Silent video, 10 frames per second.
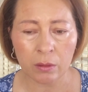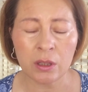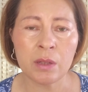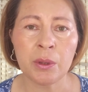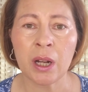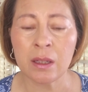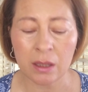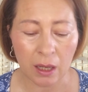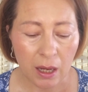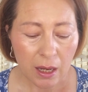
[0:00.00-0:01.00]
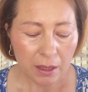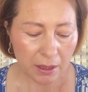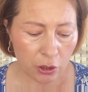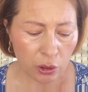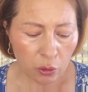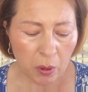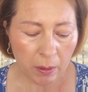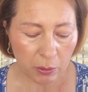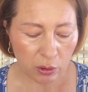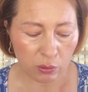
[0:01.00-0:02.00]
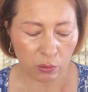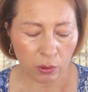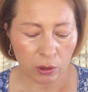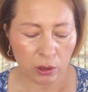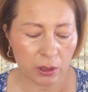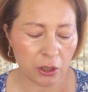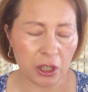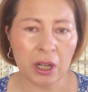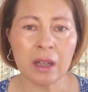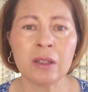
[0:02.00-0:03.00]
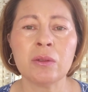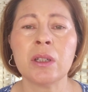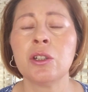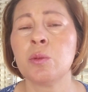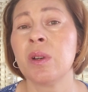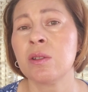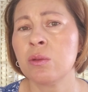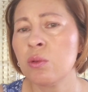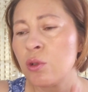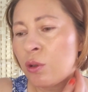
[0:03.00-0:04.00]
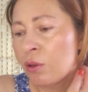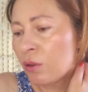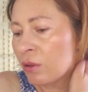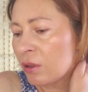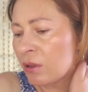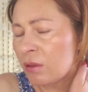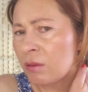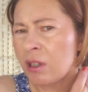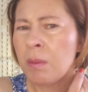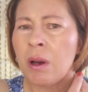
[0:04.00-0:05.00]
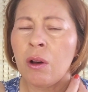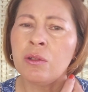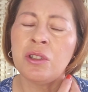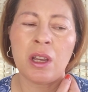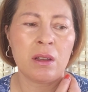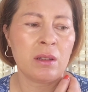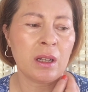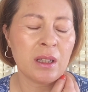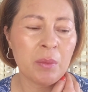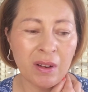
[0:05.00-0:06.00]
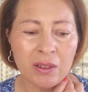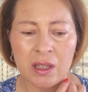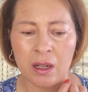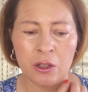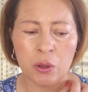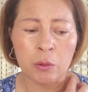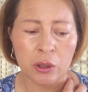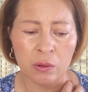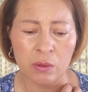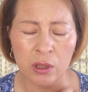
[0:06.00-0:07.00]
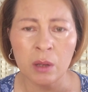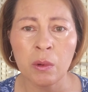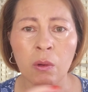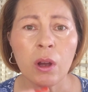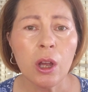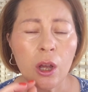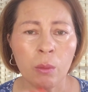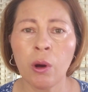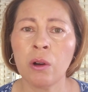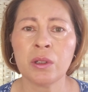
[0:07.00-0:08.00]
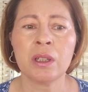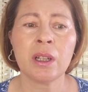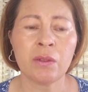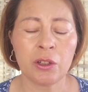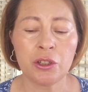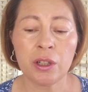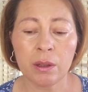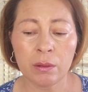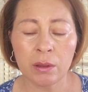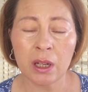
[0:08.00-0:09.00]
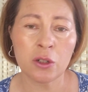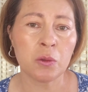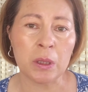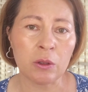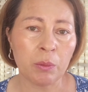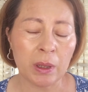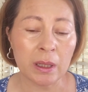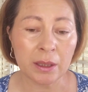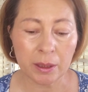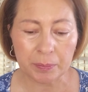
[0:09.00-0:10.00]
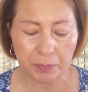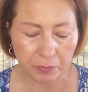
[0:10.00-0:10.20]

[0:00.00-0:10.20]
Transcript: inspiracji. Także lubię po prostu oglądać jej kanał. Ona też bardzo dużo, y, chyba od niej tak naprawdę zaraziłam się tą Sigmą, bo ona tak właśnie każdą jedną paletę